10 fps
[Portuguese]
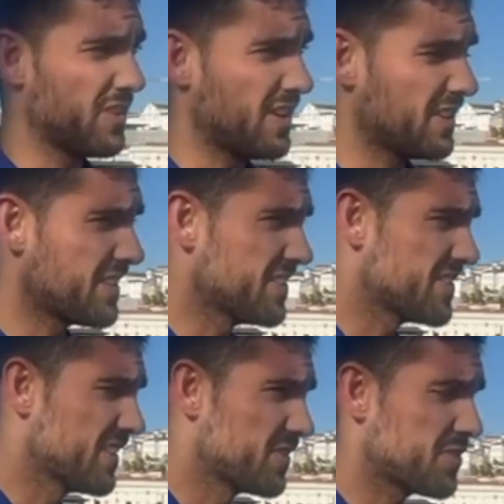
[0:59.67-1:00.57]
Há
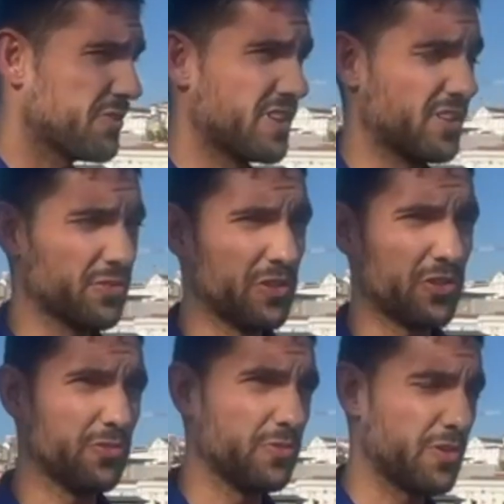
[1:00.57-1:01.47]
três anos, que foi na altura que eu,